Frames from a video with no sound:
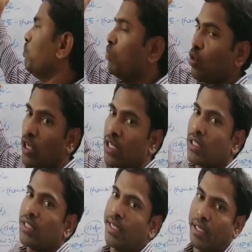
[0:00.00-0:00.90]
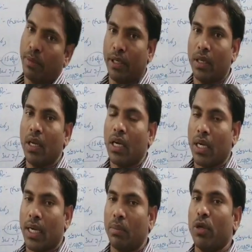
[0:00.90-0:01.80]
మూడు లక్షల జనాభా
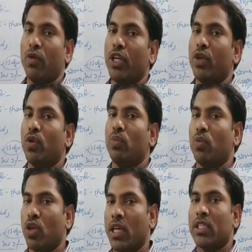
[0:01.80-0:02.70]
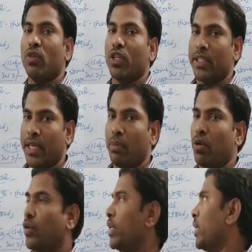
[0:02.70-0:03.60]
నలభై వేలు టు మూడు లక్షల వరకు జనాభా
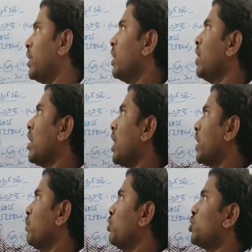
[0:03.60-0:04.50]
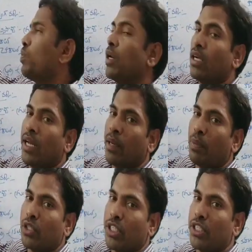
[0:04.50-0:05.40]
ఉంటే అక్కడ మున్సిపాలిటీలు
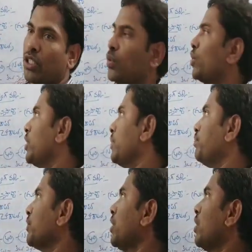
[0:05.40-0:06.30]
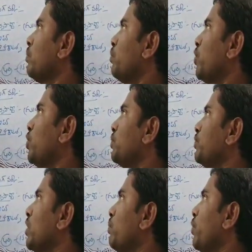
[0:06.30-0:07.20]
ఏర్పాటు చేయడం జరుగుతుంది మూడు
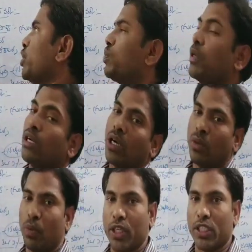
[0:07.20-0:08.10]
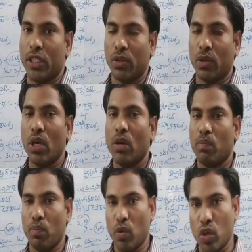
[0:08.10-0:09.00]
మున్సిపల్ కార్పొరేషన్లు
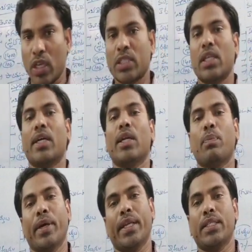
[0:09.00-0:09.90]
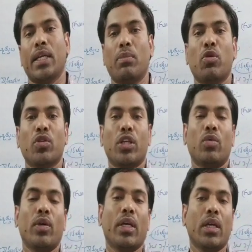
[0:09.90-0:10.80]
మూడు లక్షల కన్నా పైన జనాభా
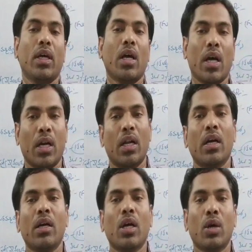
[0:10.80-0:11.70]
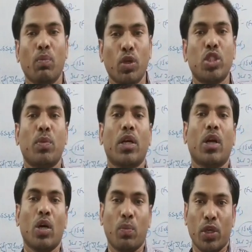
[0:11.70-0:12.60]
ఉందనుకోండి అక్కడ మున్సిపల్
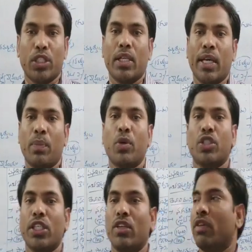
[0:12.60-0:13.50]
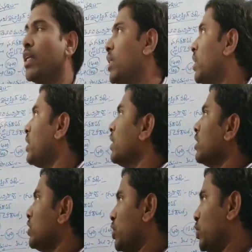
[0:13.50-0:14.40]
కార్పొరేషన్లు ఏర్పాటు చేయడం అనేది
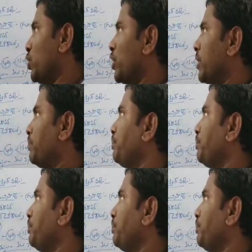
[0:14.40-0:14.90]
జరుగుతుంది